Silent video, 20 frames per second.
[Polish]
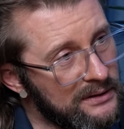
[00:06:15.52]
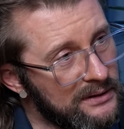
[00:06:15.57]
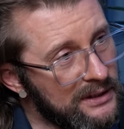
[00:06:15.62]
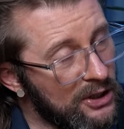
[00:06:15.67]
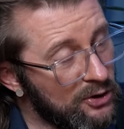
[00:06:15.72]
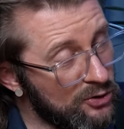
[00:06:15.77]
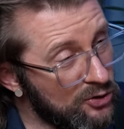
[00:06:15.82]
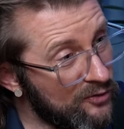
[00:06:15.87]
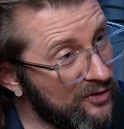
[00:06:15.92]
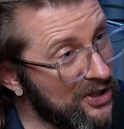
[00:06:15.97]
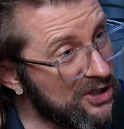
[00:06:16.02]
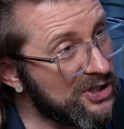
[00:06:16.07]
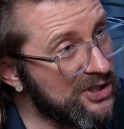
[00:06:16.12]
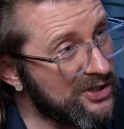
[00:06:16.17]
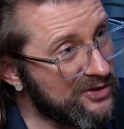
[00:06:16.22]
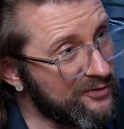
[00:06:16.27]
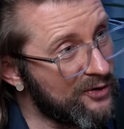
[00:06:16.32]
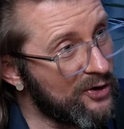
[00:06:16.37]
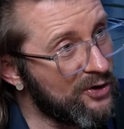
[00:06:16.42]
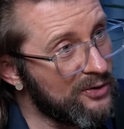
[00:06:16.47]
jako
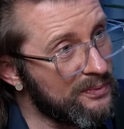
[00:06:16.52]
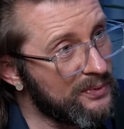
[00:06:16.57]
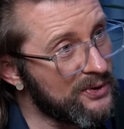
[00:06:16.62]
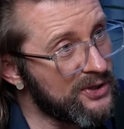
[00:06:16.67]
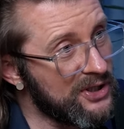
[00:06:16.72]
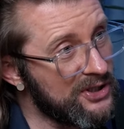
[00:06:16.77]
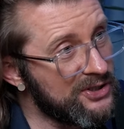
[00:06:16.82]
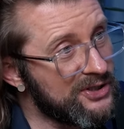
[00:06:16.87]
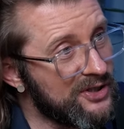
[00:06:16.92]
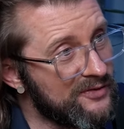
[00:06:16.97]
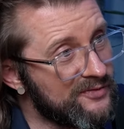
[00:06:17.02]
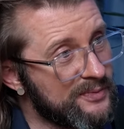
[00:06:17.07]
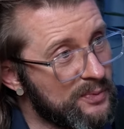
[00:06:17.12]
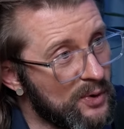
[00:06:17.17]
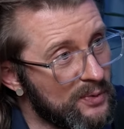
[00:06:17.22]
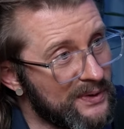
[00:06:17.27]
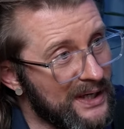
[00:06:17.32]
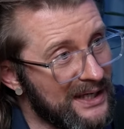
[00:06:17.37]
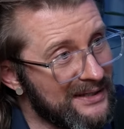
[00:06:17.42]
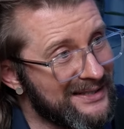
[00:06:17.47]
towarzystwo, podjęliście
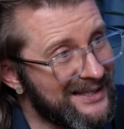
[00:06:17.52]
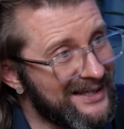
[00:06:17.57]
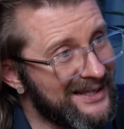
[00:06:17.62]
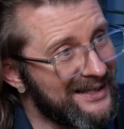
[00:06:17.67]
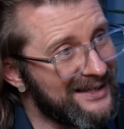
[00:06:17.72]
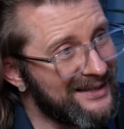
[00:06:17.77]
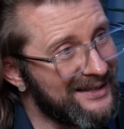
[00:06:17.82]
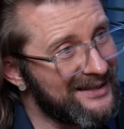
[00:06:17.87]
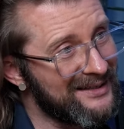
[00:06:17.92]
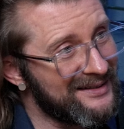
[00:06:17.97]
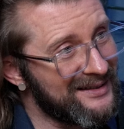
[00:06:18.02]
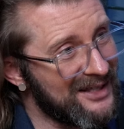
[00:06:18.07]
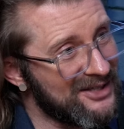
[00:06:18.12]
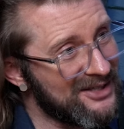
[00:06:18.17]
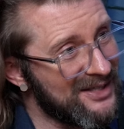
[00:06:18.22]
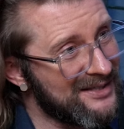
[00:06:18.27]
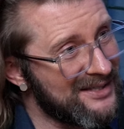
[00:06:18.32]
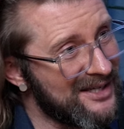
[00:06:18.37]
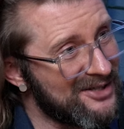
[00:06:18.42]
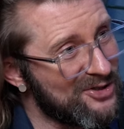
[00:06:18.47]
współpracę
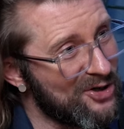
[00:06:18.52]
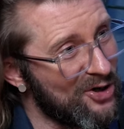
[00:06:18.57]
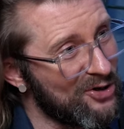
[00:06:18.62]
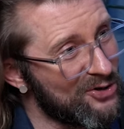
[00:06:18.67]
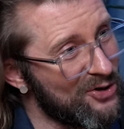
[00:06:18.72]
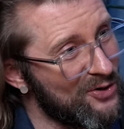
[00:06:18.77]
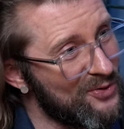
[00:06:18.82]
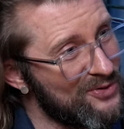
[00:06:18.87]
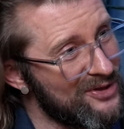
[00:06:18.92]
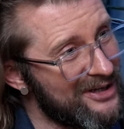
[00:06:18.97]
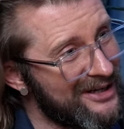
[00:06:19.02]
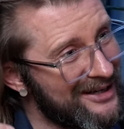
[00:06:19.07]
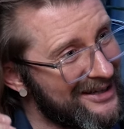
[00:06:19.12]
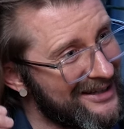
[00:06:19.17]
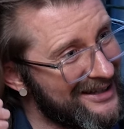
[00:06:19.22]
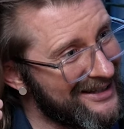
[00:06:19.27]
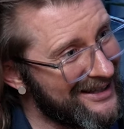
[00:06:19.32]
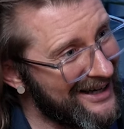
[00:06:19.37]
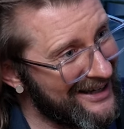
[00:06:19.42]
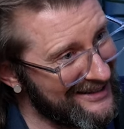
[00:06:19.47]
także ze stroną
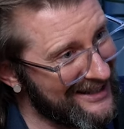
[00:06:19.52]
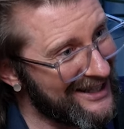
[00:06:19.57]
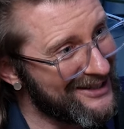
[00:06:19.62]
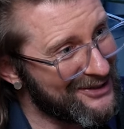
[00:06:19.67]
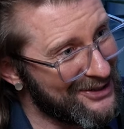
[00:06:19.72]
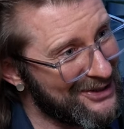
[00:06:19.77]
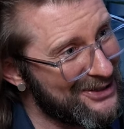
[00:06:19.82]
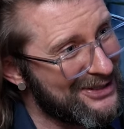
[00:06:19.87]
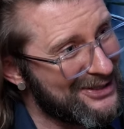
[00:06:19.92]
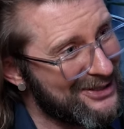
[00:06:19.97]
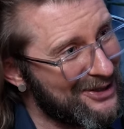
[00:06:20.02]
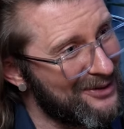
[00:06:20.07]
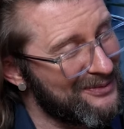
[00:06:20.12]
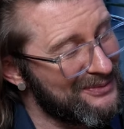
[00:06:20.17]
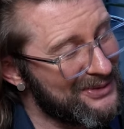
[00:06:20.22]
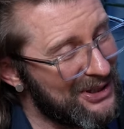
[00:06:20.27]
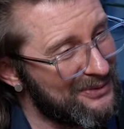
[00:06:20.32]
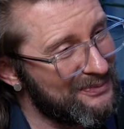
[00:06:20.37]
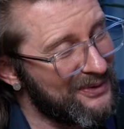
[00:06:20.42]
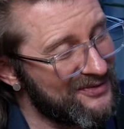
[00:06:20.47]

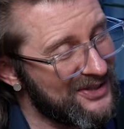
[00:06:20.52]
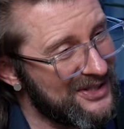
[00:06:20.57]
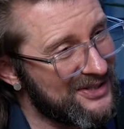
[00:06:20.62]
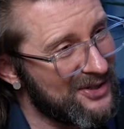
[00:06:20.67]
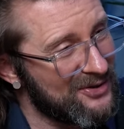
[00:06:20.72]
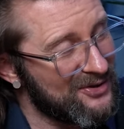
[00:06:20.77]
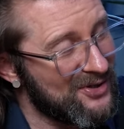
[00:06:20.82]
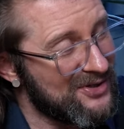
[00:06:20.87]
kanadyjską i opowiedz, co